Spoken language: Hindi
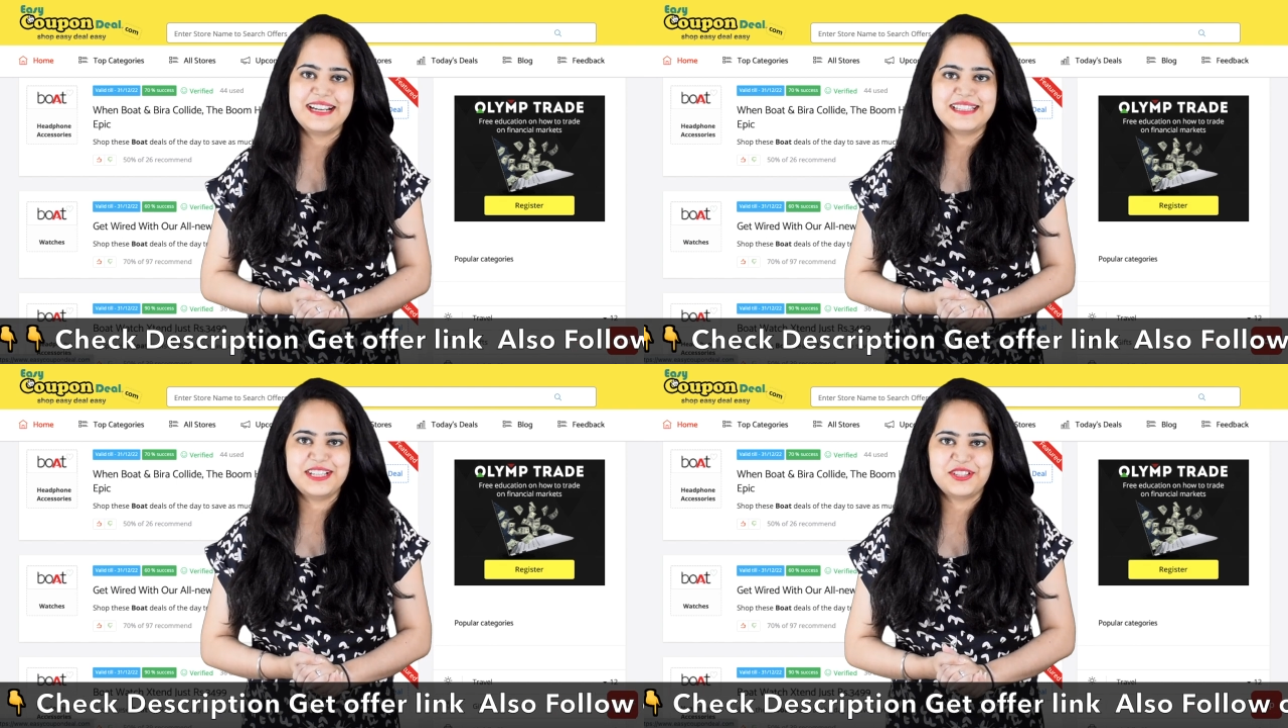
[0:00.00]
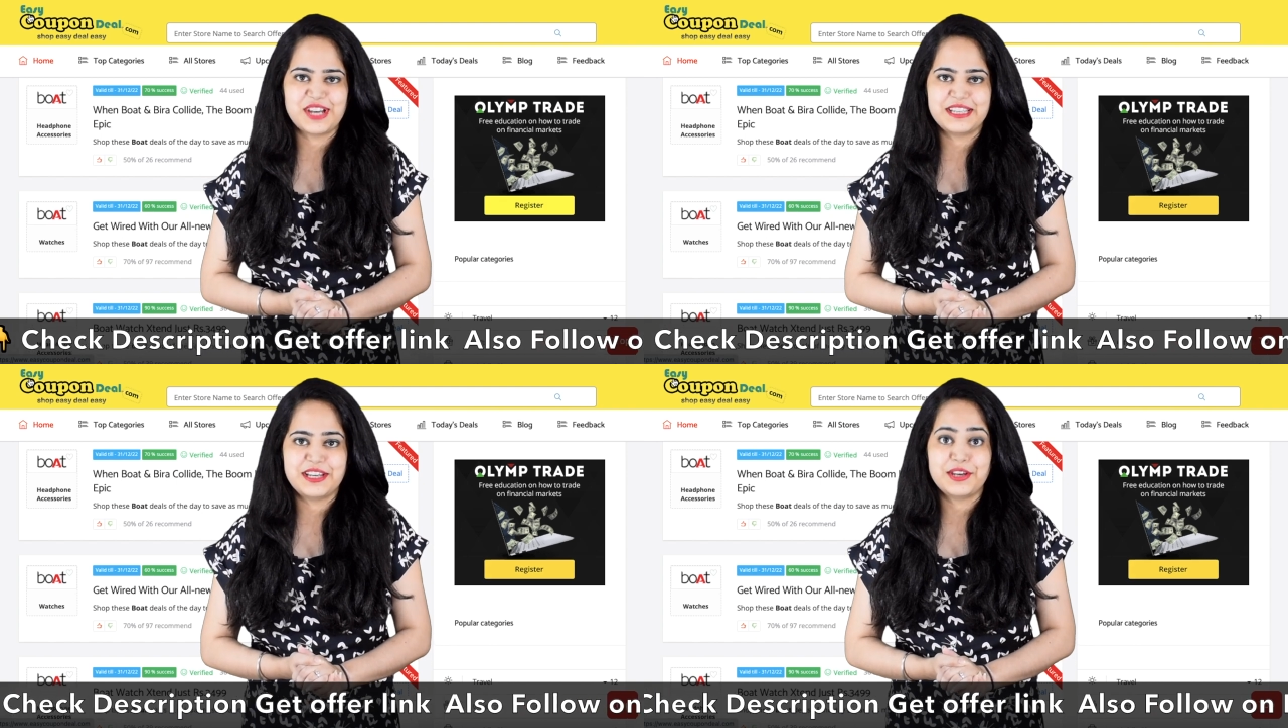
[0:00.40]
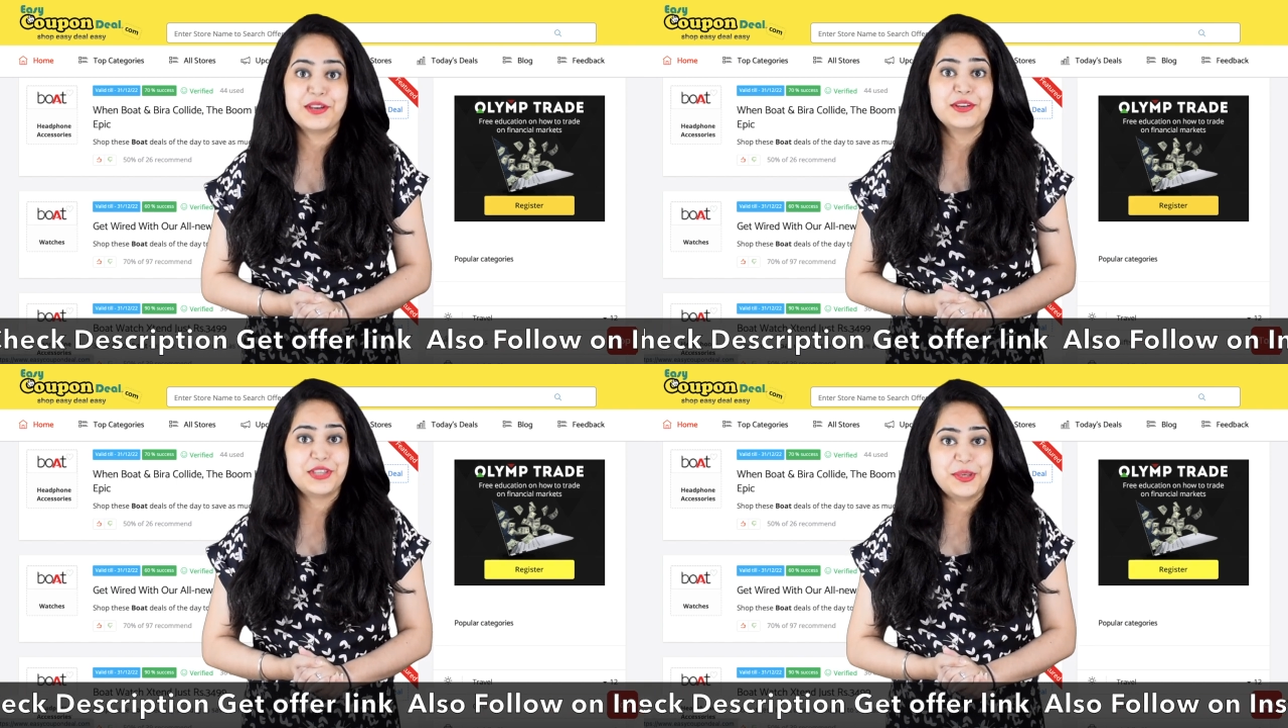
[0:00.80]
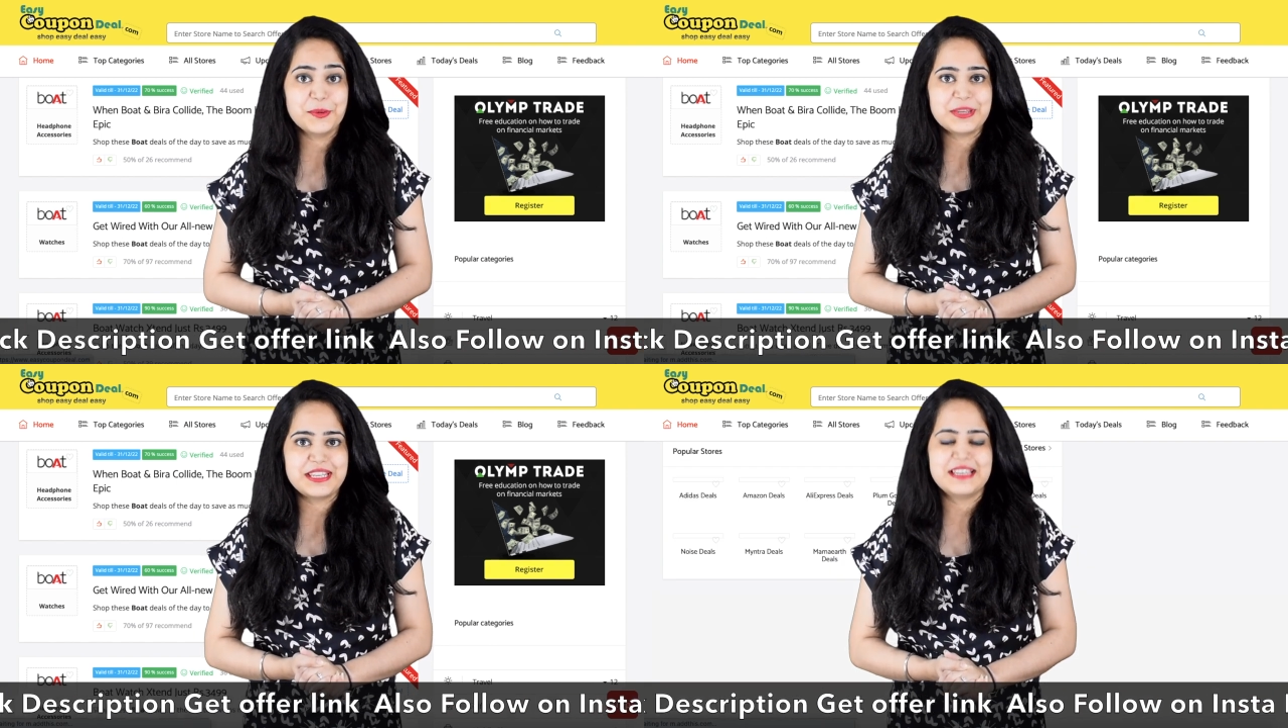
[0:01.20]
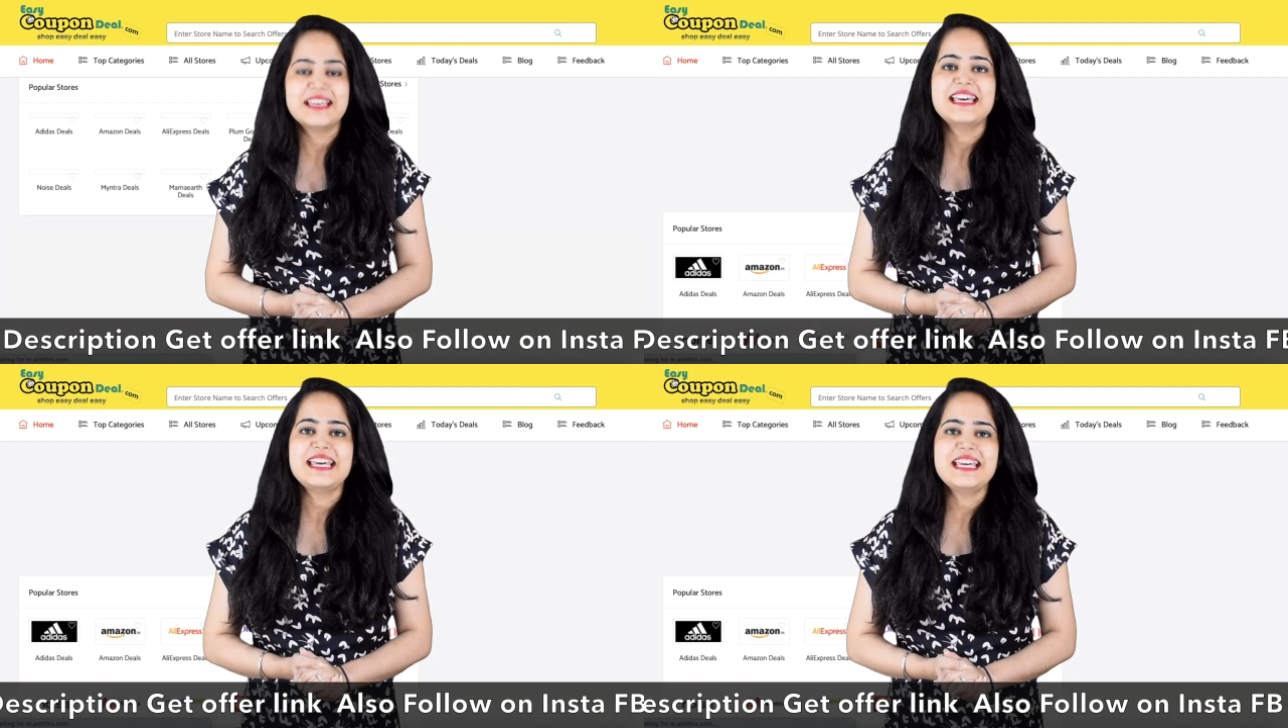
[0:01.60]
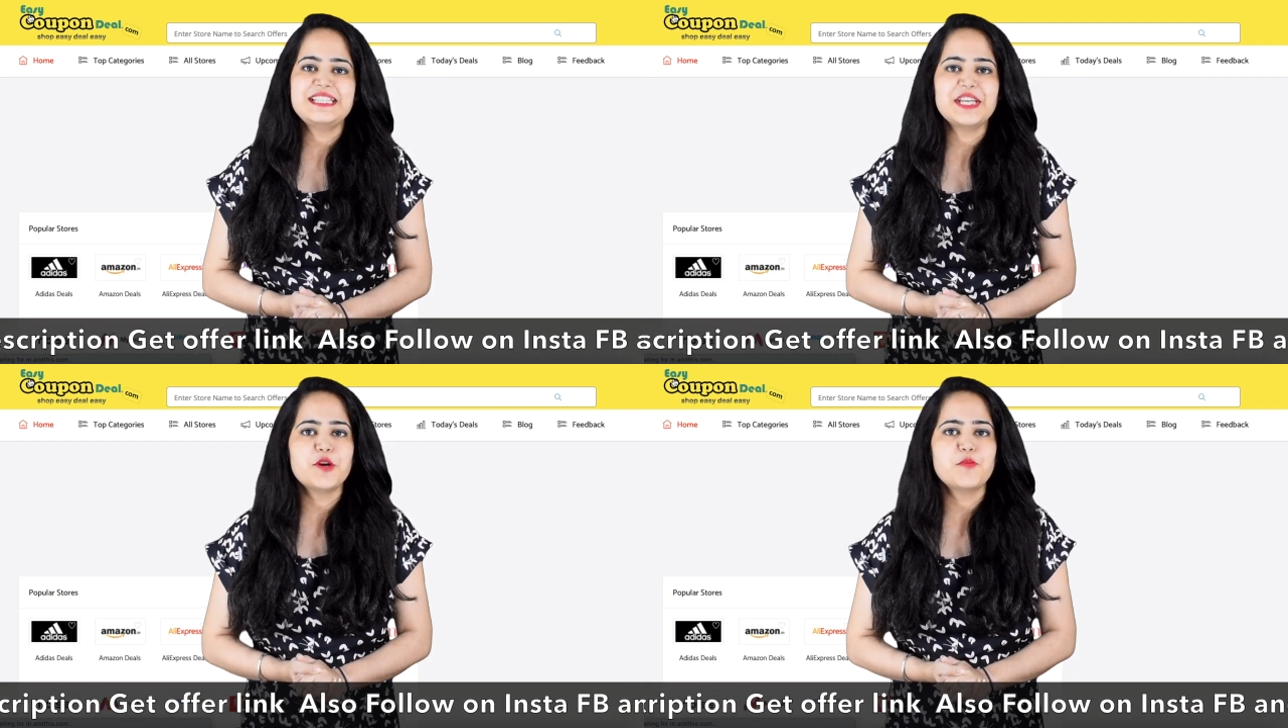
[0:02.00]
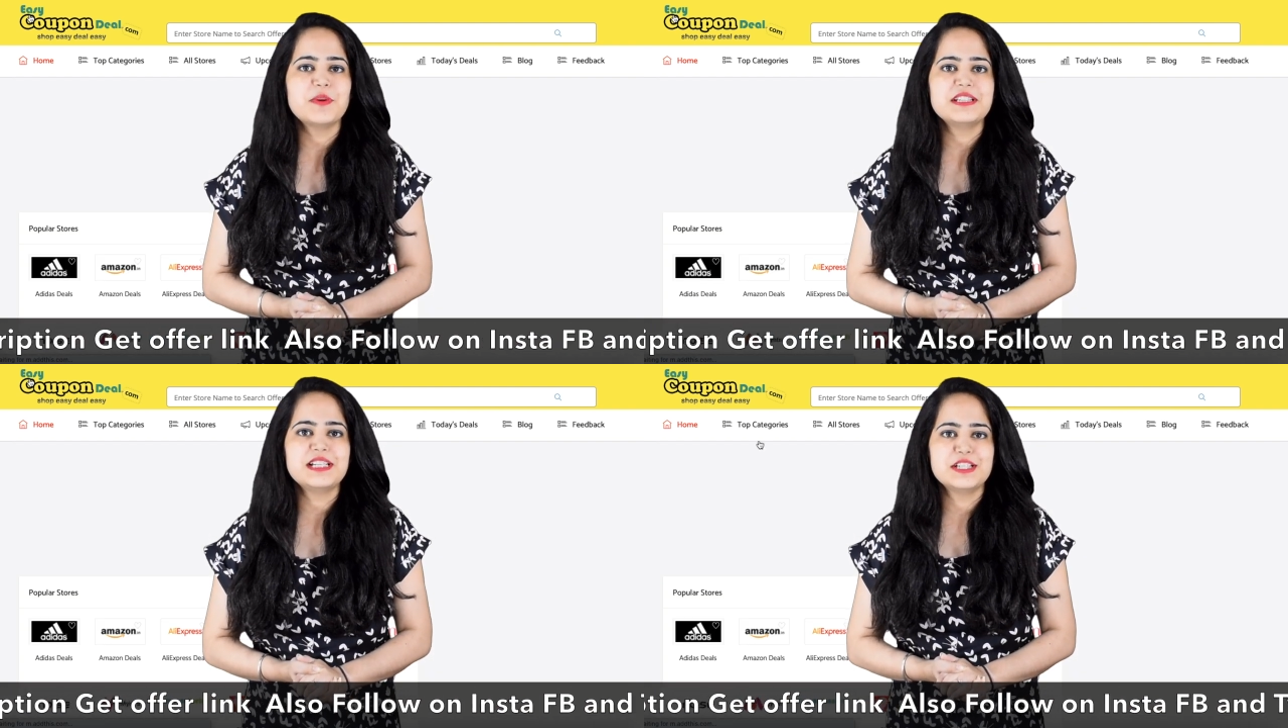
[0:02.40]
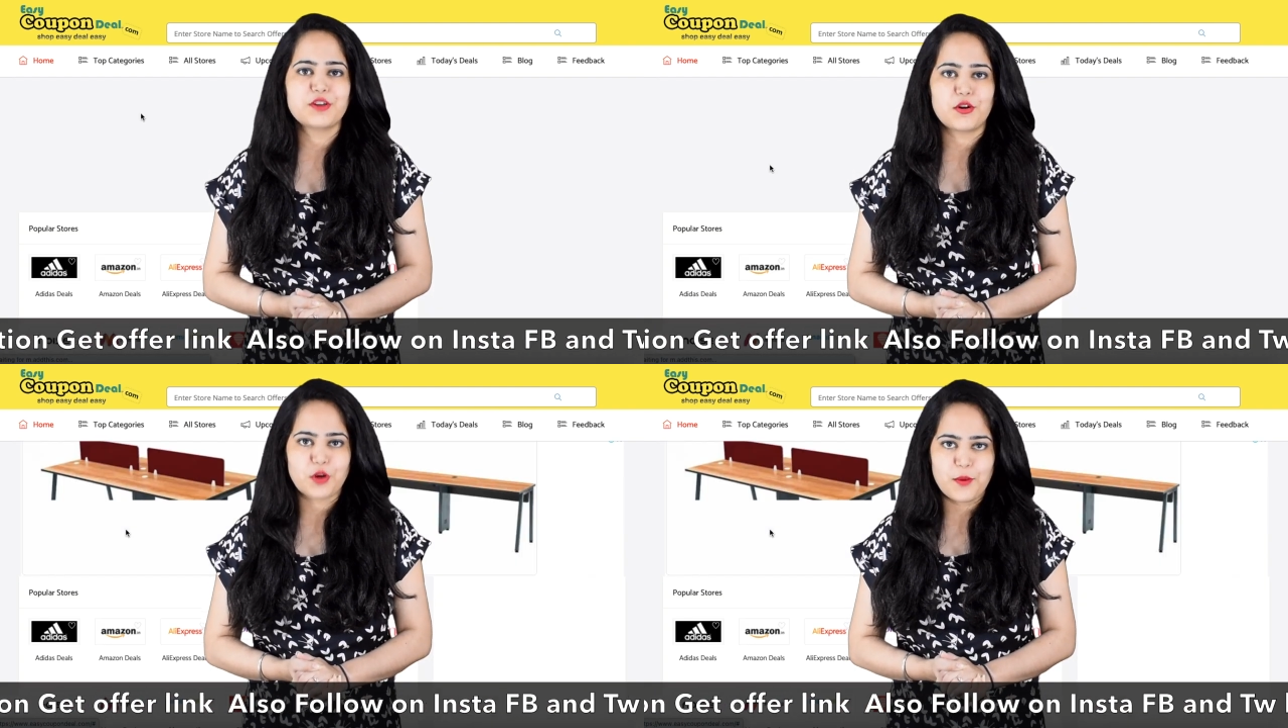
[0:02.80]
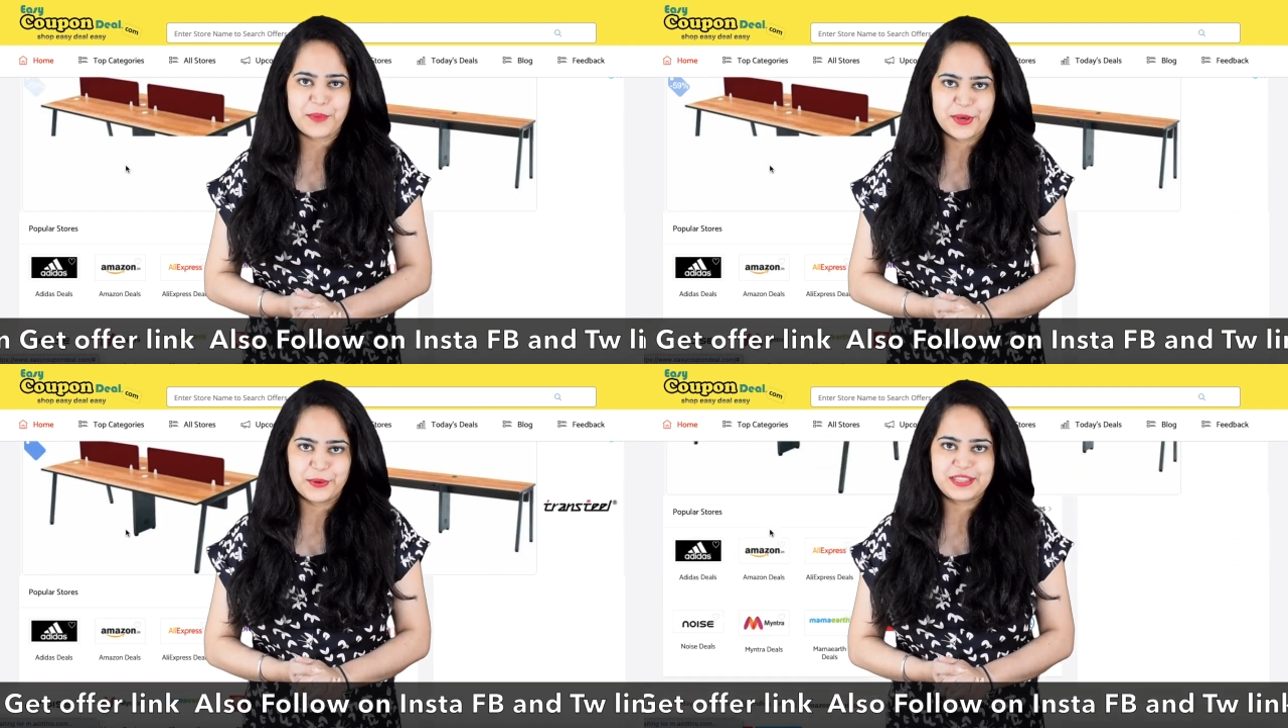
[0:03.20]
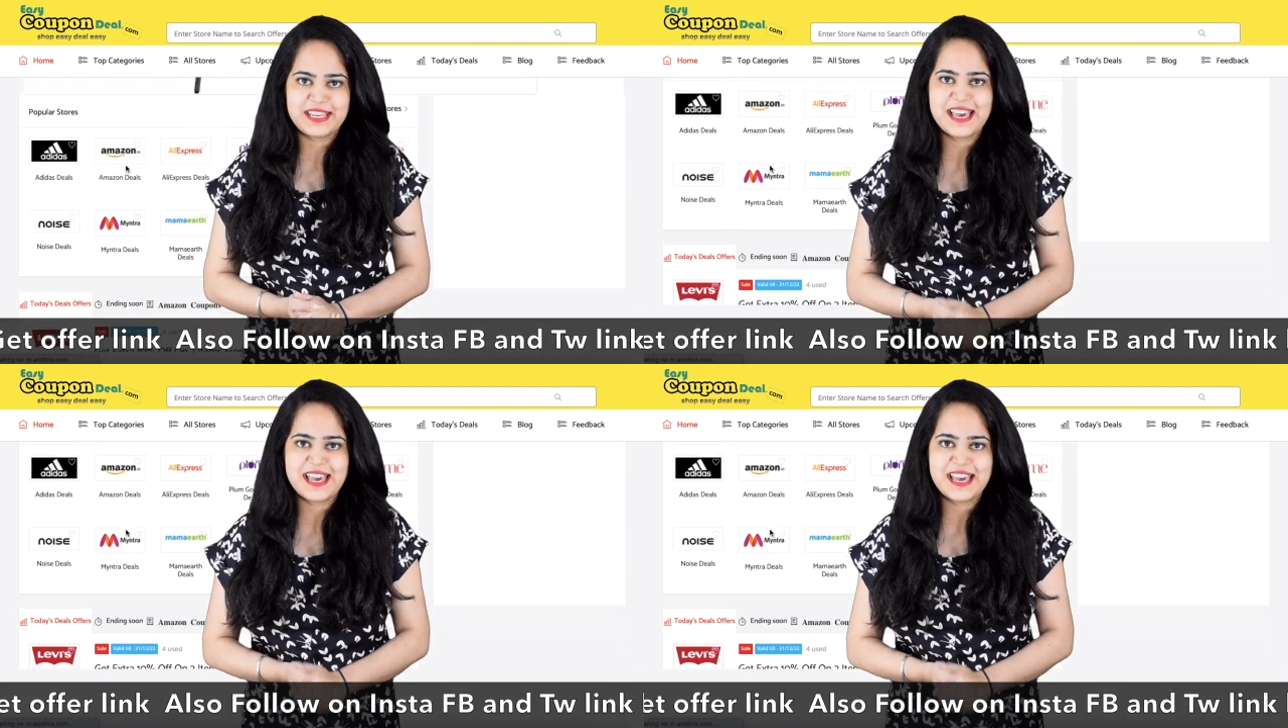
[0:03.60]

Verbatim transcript: ऐड किए जाएंगे क्योंकि ईजी कूपन डील डॉट कॉम पर होती